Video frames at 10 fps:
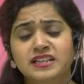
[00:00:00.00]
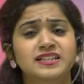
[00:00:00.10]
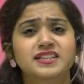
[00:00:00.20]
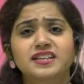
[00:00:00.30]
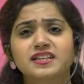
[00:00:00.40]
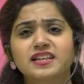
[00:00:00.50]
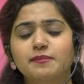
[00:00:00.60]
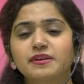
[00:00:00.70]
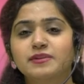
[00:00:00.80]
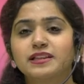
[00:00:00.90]
सच का
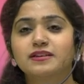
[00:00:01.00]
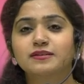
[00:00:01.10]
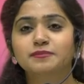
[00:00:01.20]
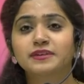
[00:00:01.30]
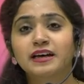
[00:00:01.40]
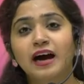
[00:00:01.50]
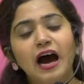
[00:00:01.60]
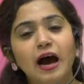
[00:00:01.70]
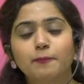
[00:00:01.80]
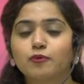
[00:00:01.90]
सामना मतलब
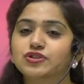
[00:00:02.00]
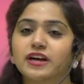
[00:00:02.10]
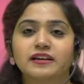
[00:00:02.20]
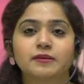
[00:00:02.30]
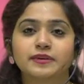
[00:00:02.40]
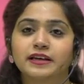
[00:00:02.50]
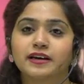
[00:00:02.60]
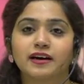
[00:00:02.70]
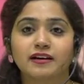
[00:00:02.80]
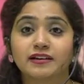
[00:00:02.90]
आपको जानना
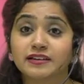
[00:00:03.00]
पड़ेगा